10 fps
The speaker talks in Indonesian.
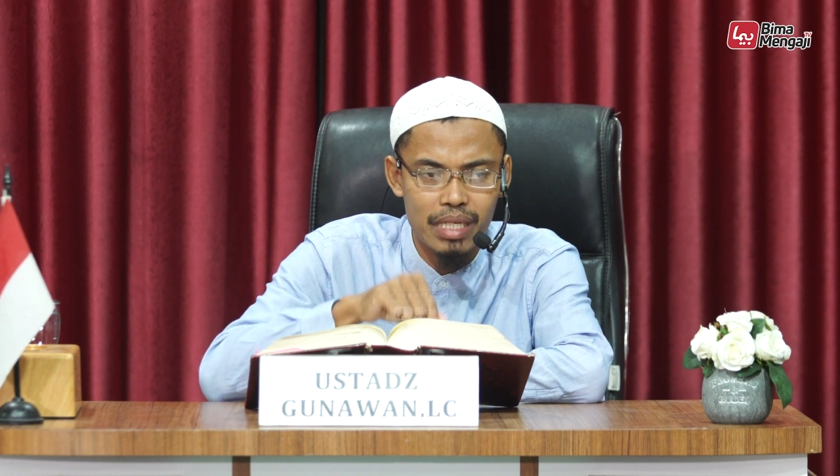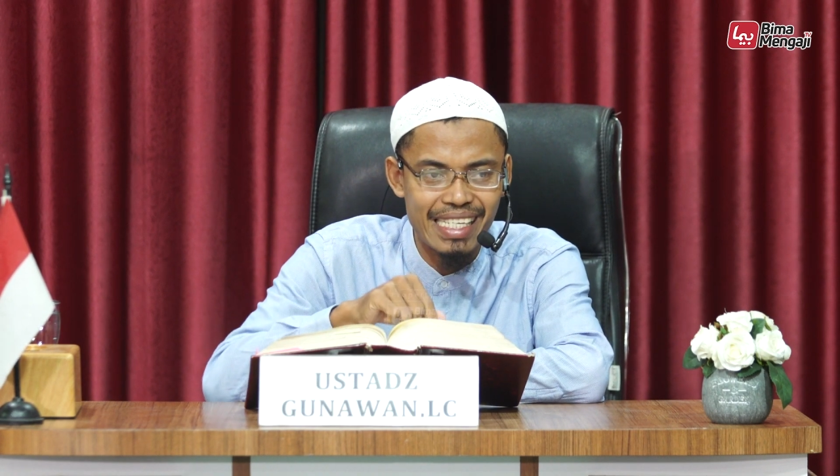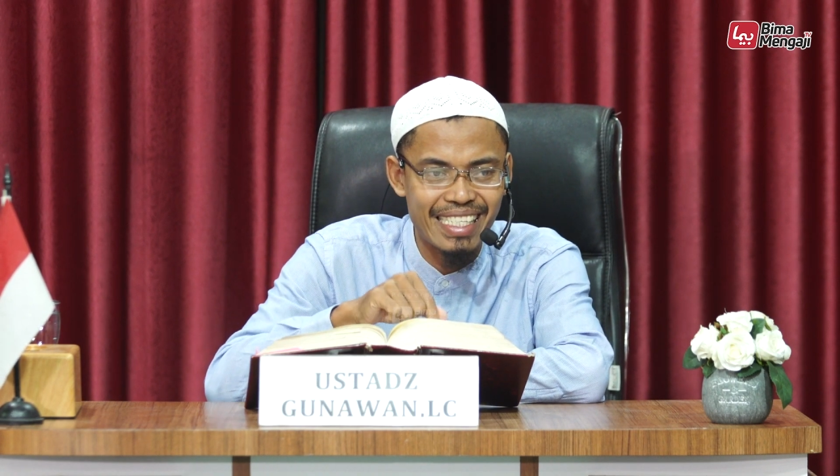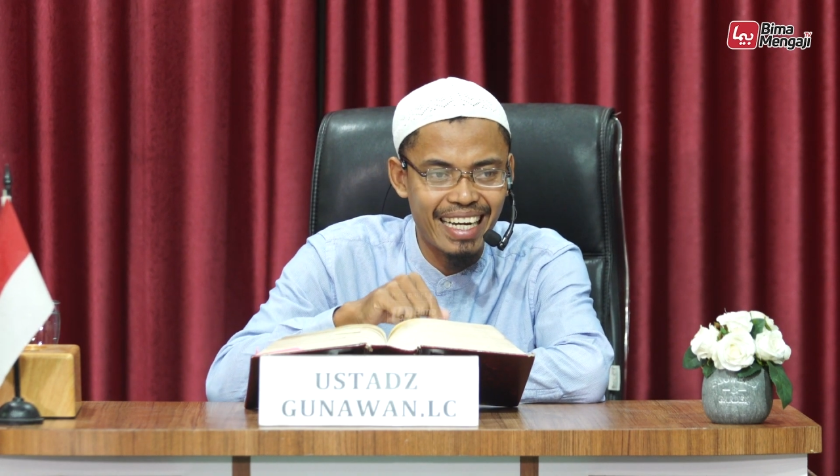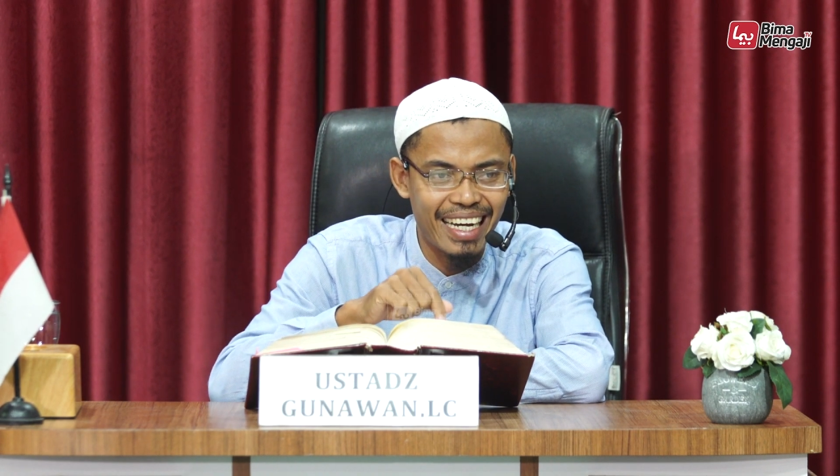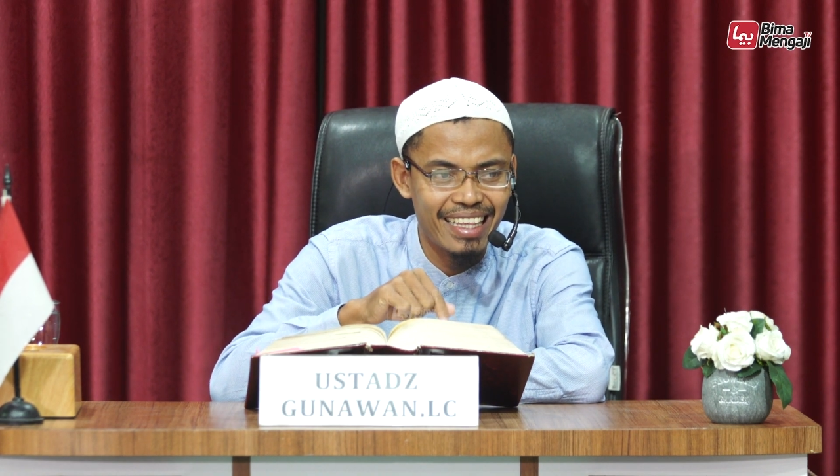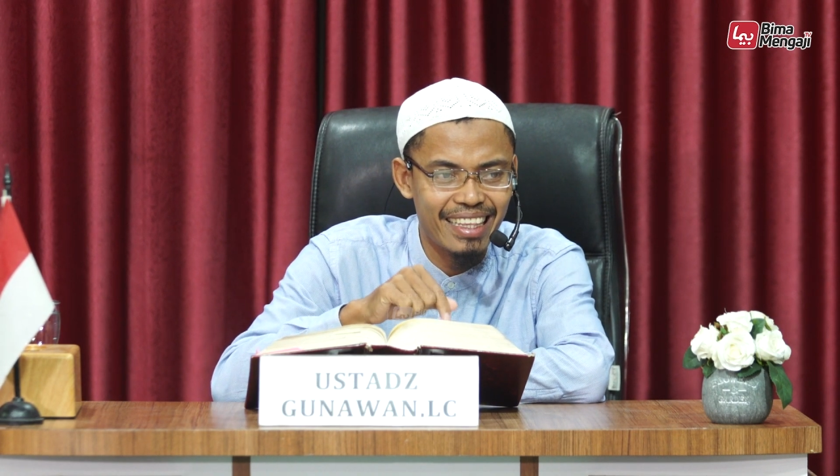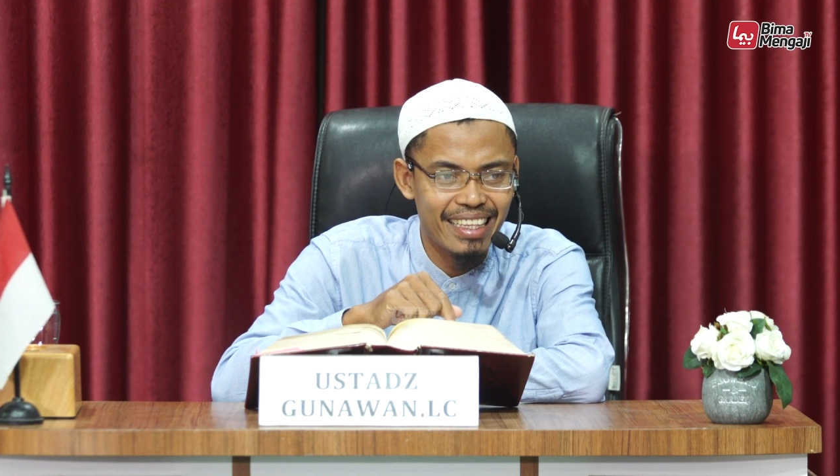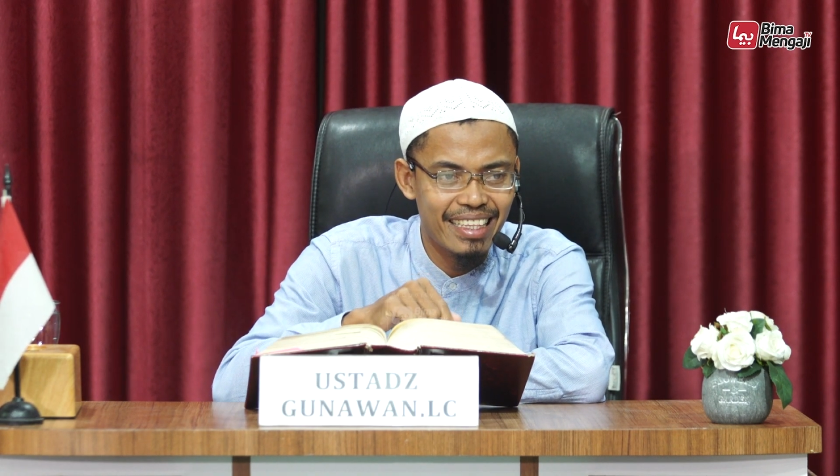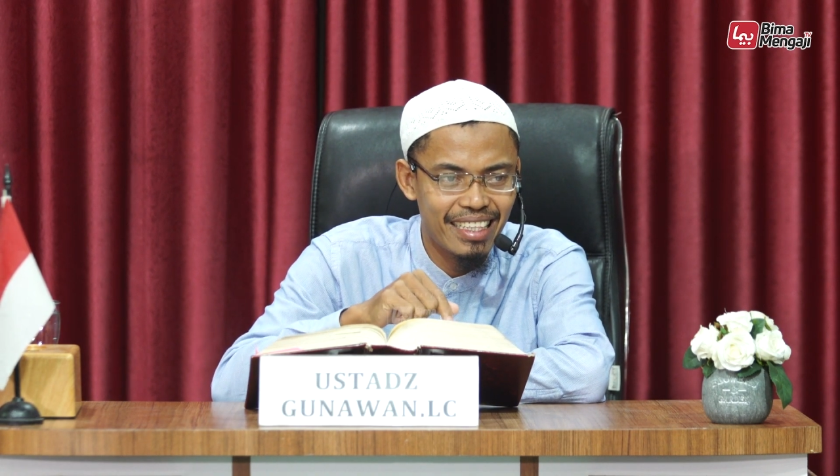zakat
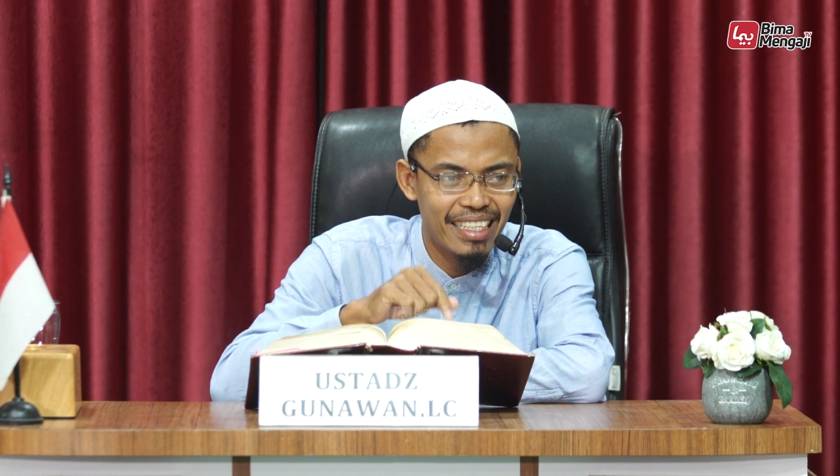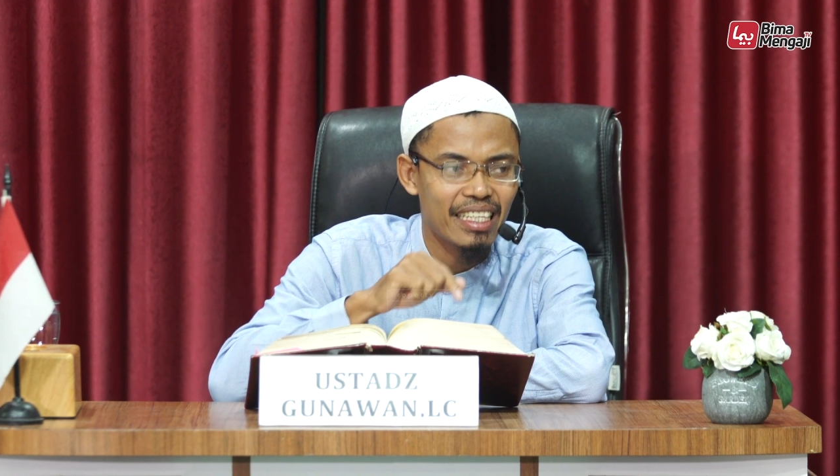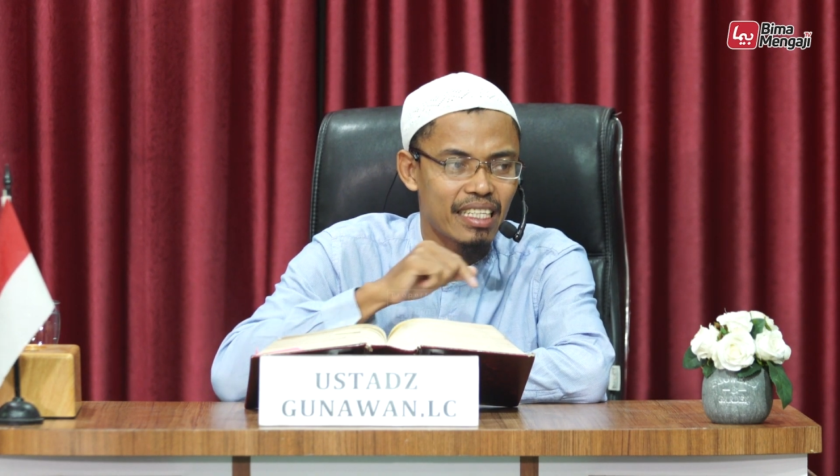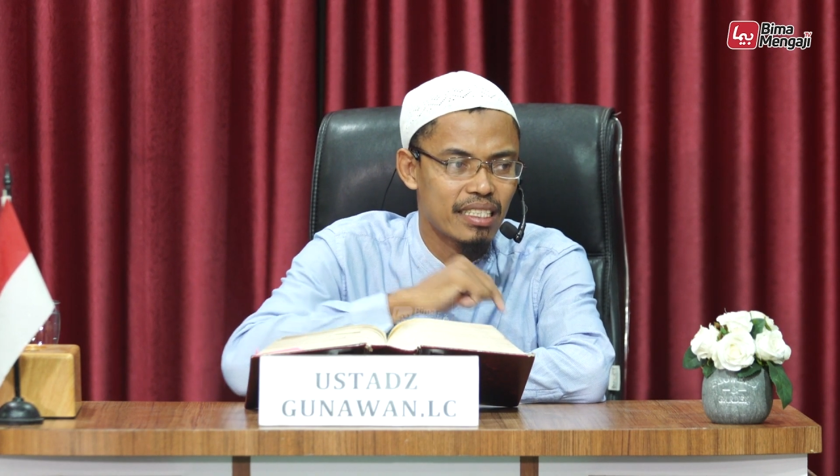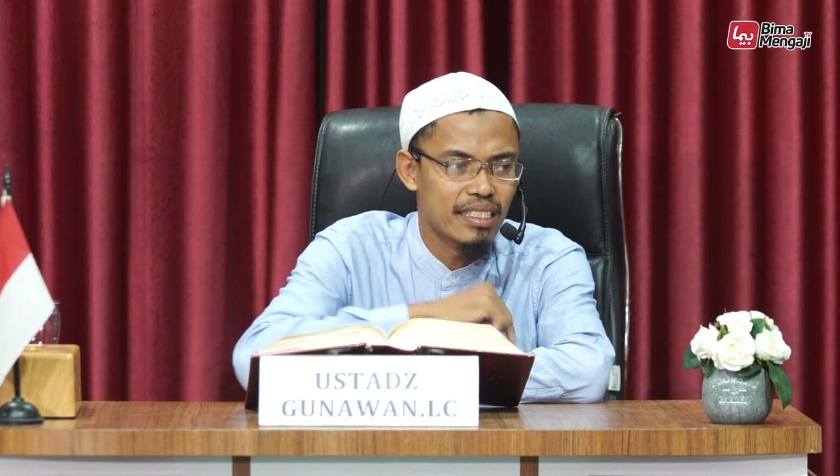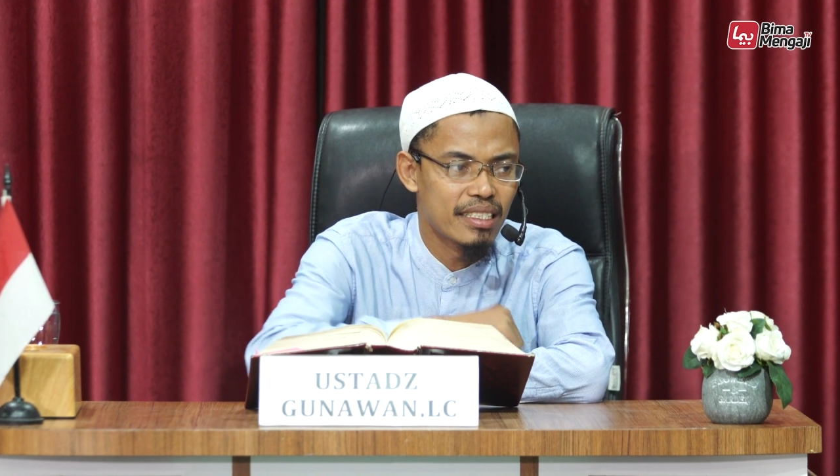ini.